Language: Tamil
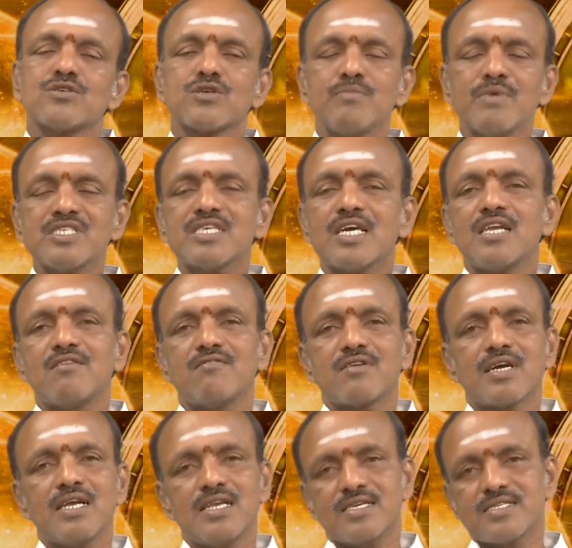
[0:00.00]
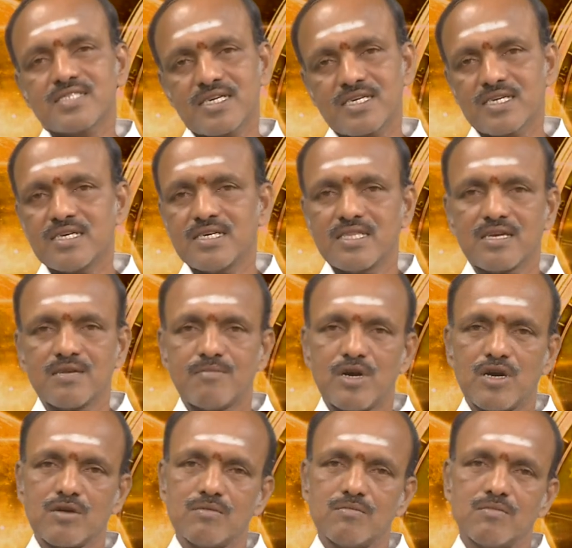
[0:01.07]
சுப செலவுகள் சற்று
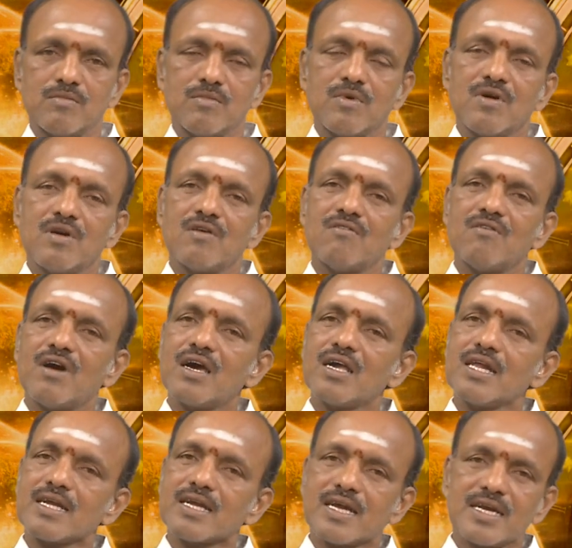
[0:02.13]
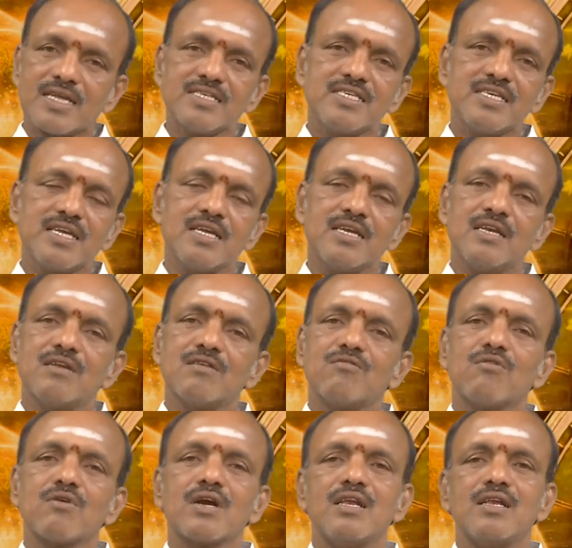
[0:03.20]
அதிகமாகும் வார கடைசியில்
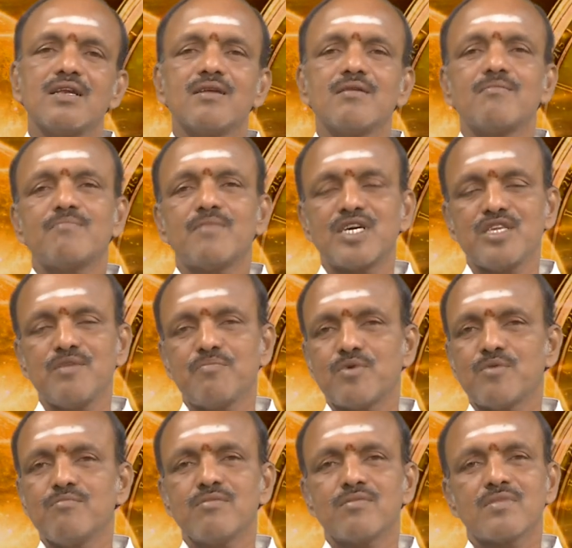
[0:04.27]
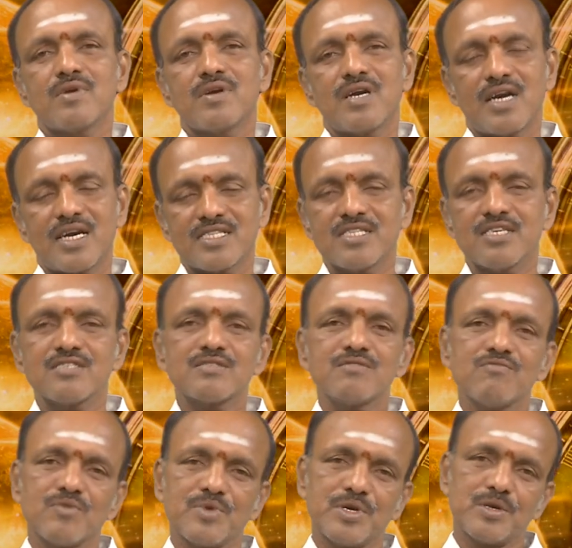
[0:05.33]
உங்கள் மதிப்பும்
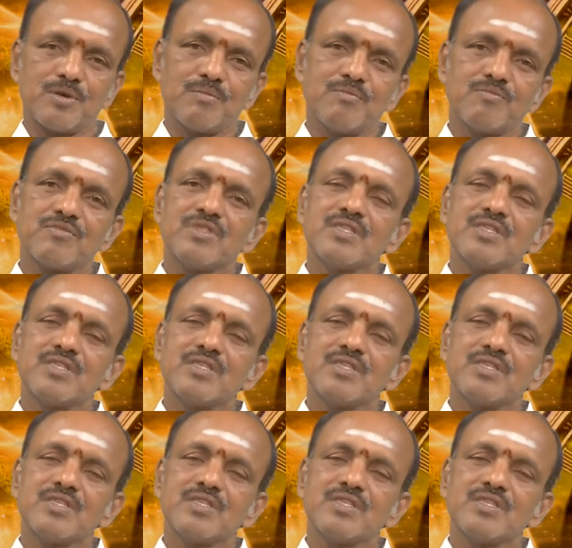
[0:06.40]
அந்தஸ்தும் உயரும்